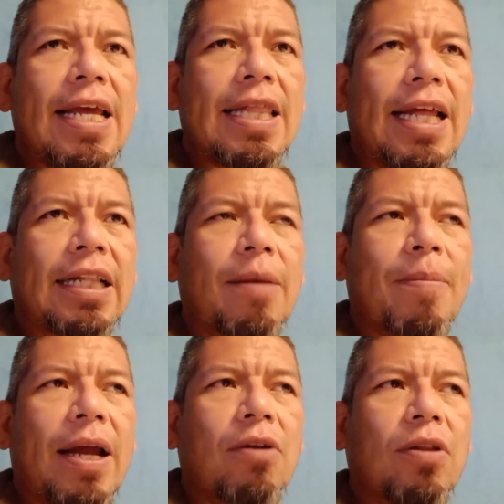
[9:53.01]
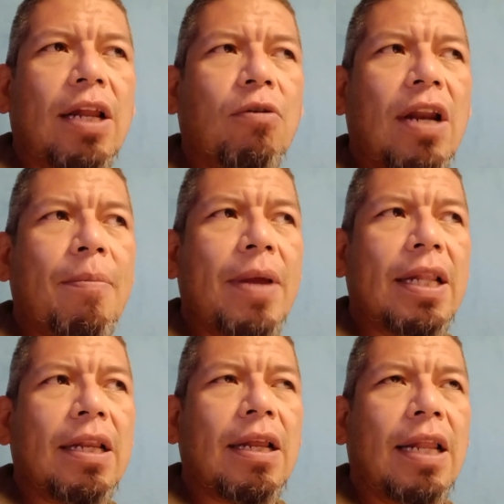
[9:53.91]
de antemano de alguna,
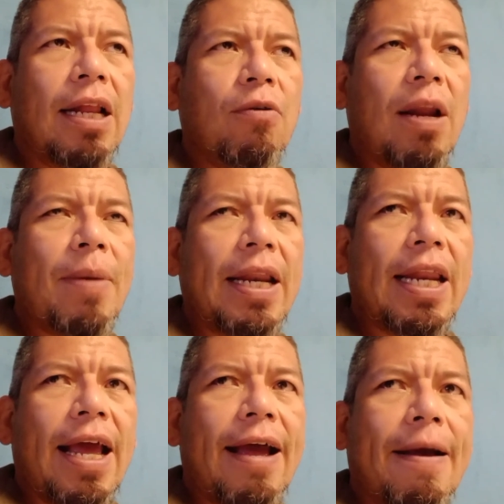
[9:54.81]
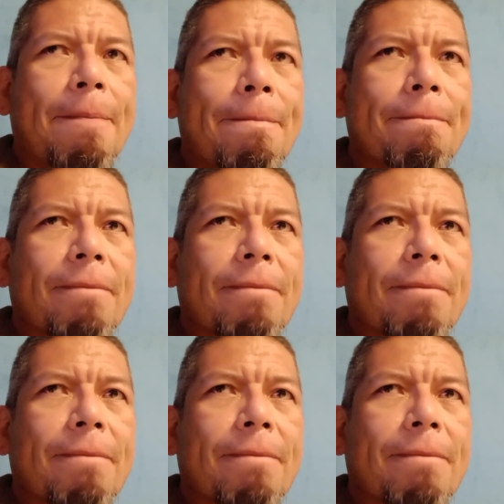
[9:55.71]
de alguna manera